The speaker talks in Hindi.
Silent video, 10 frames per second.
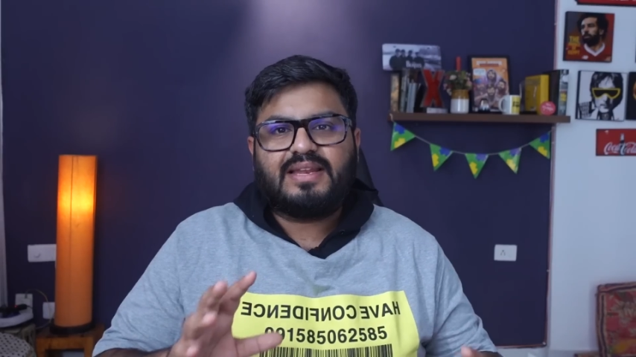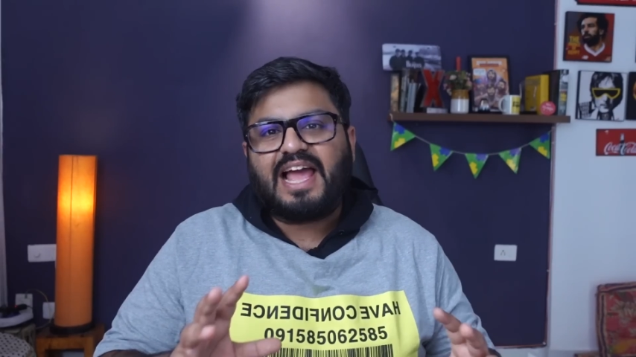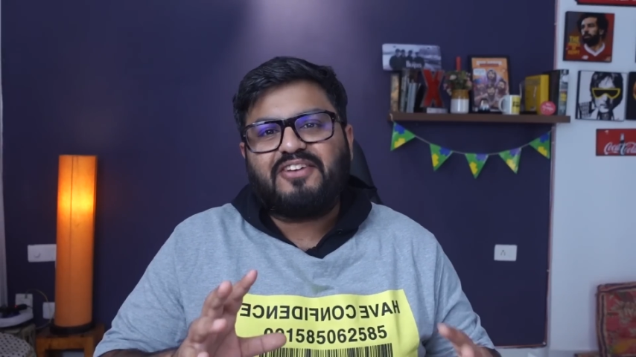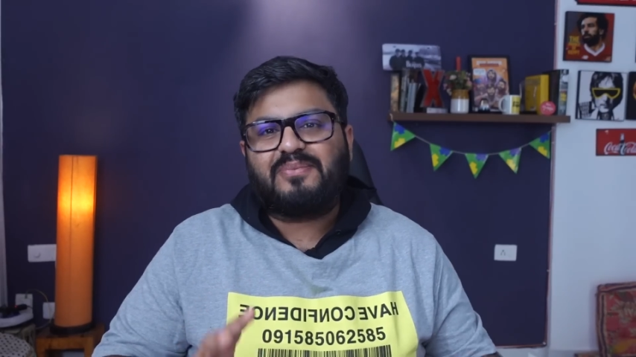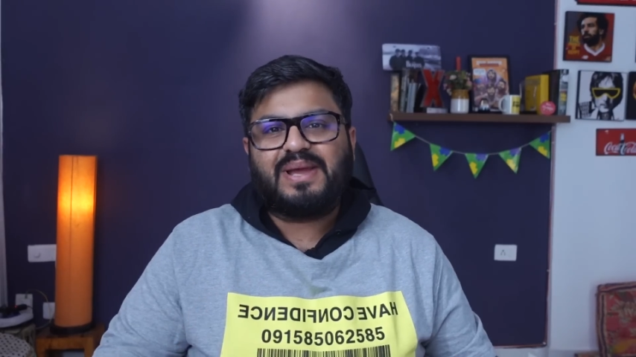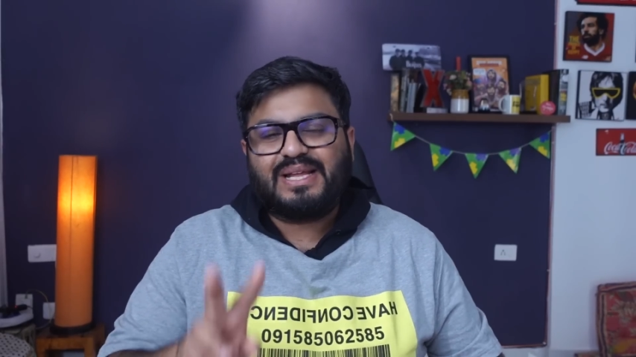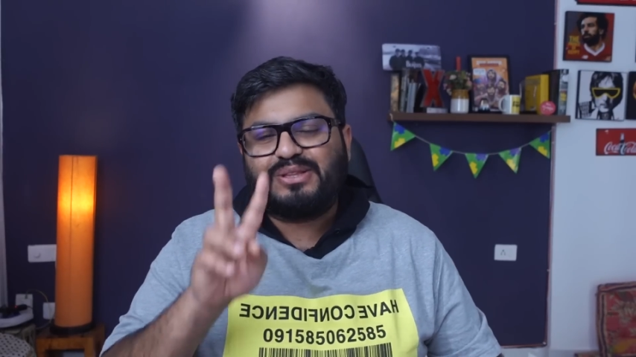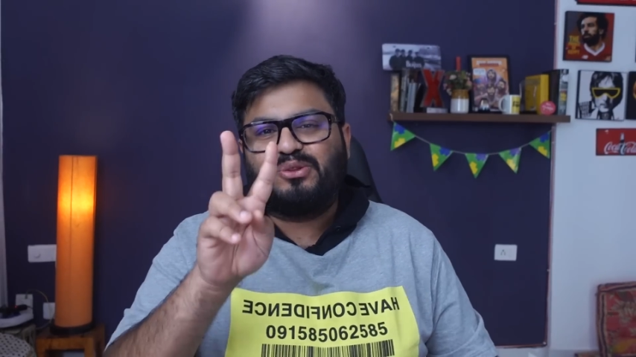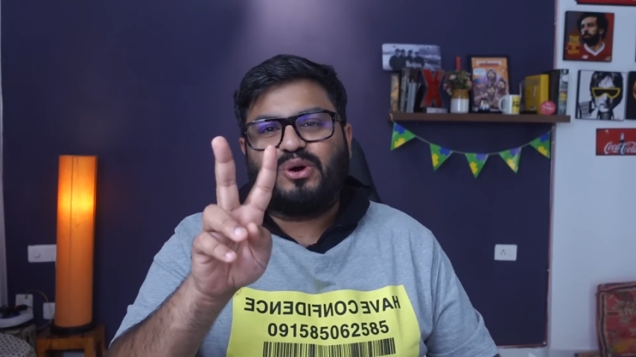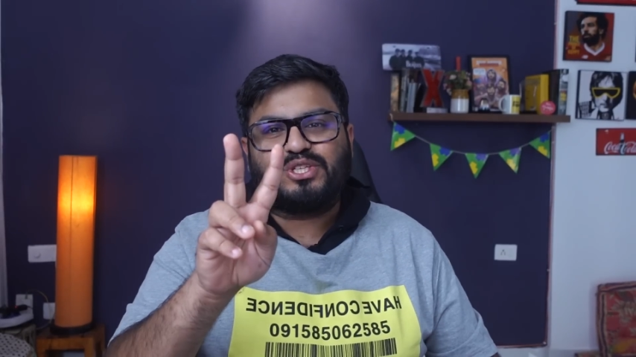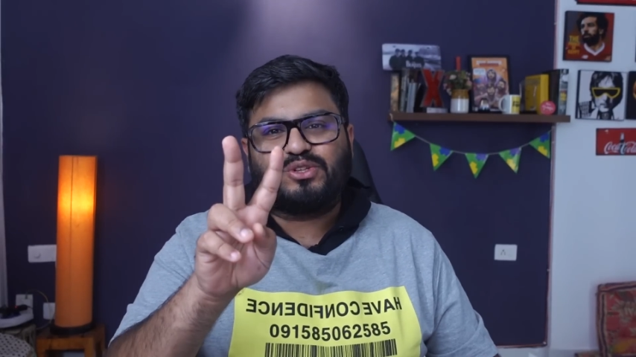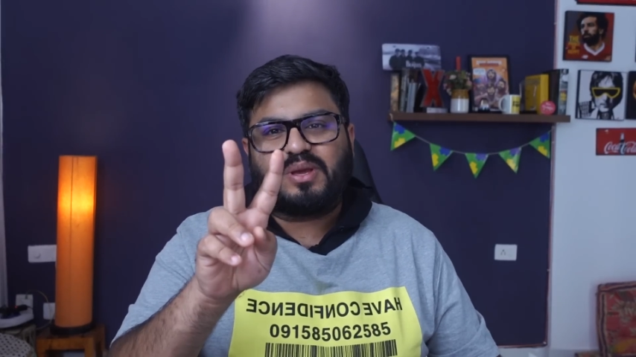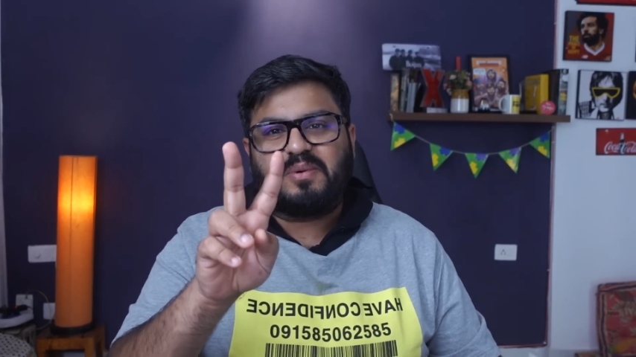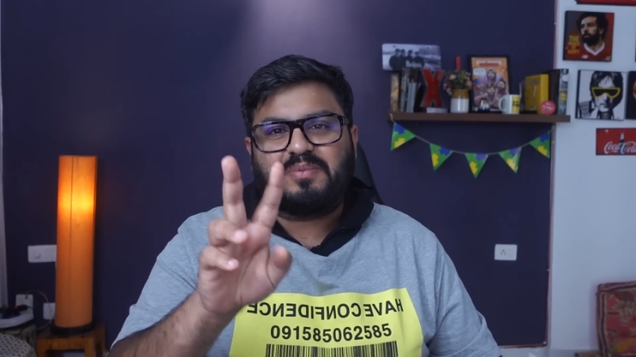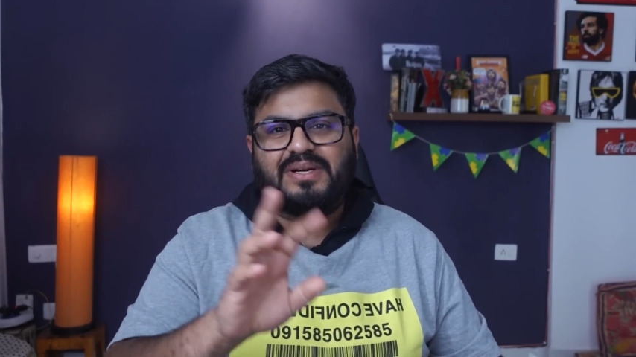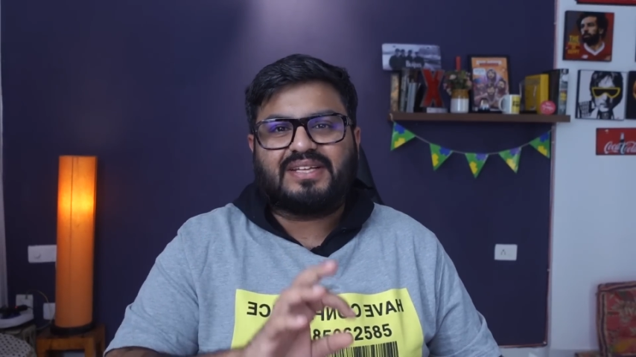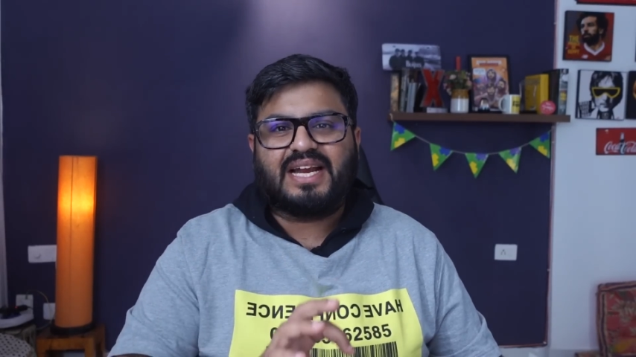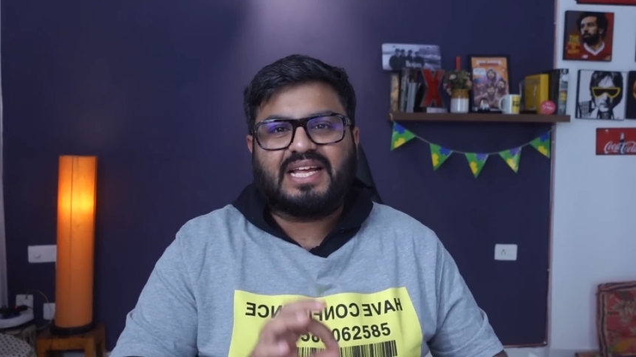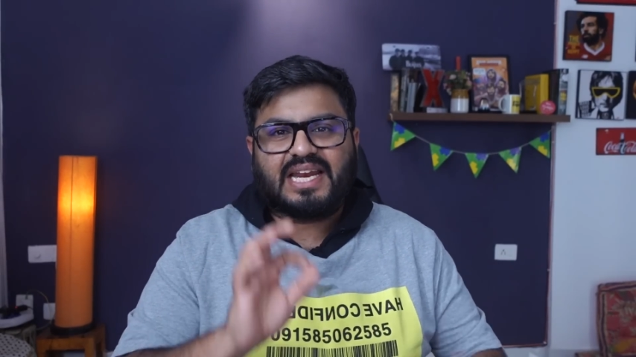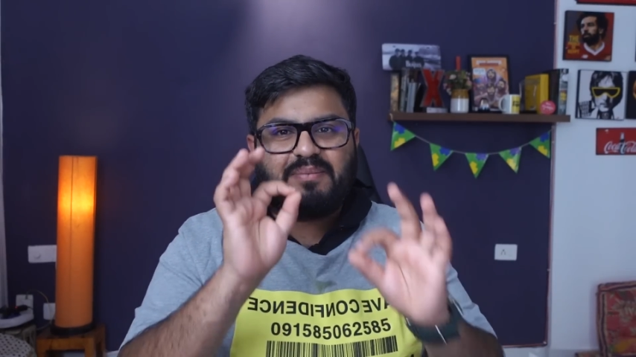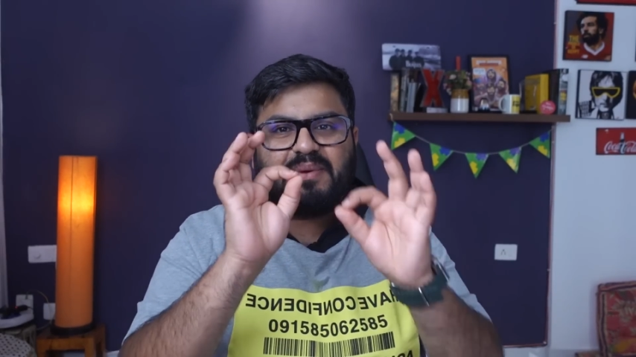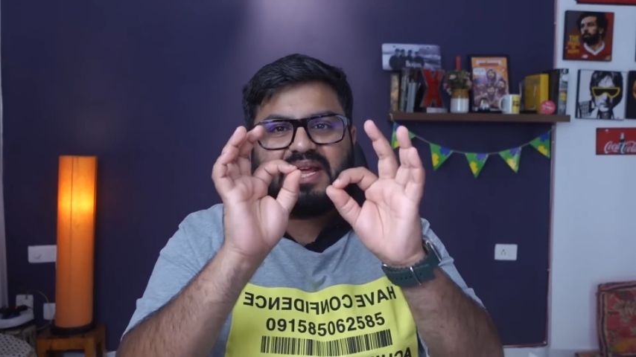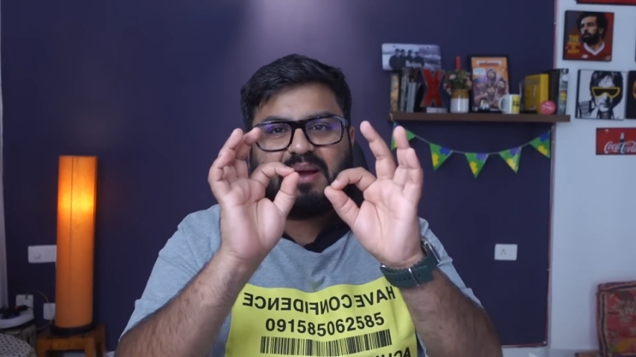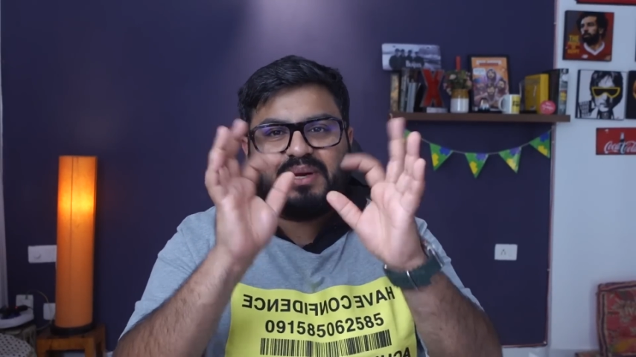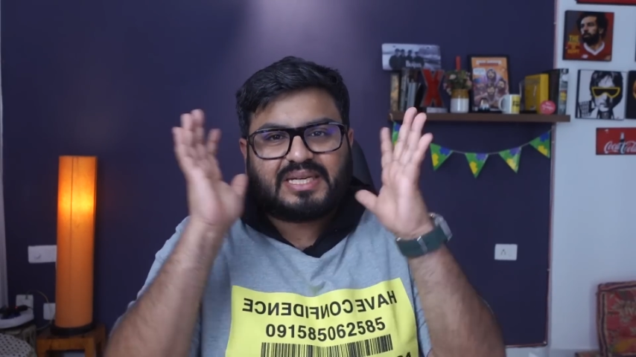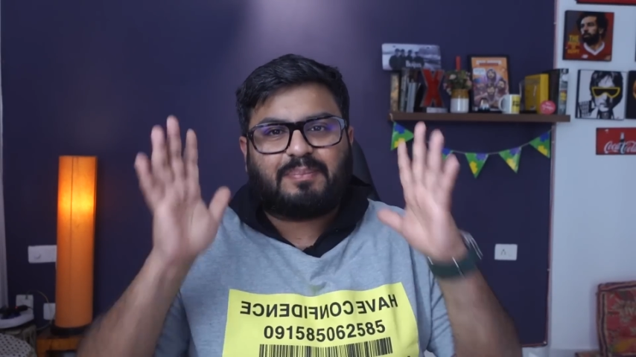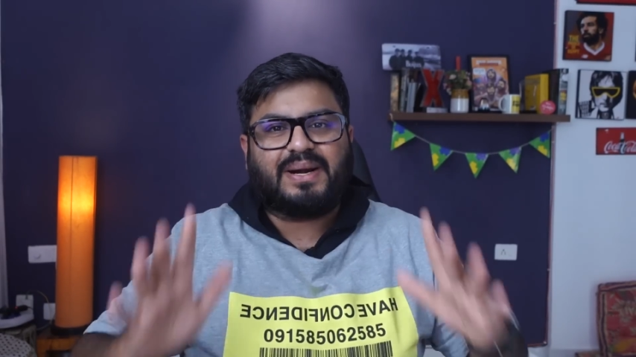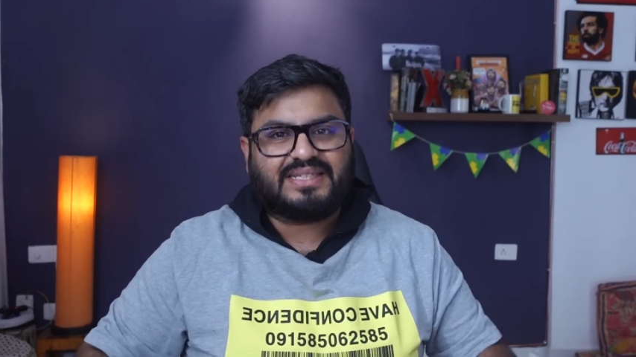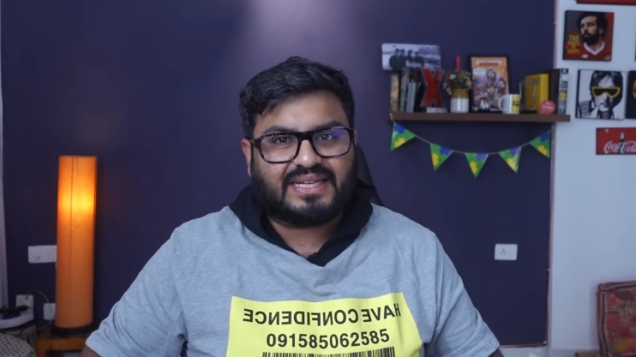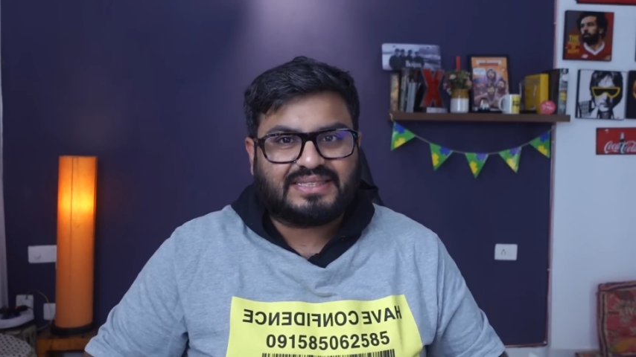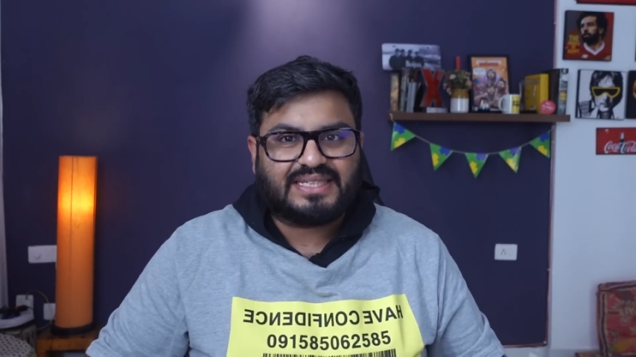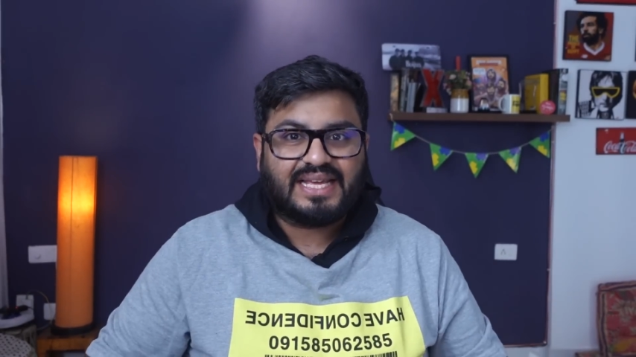लाइफ में दो चीज़ों के बीच में डिसाइड करने मेरी हमेशा फट जाती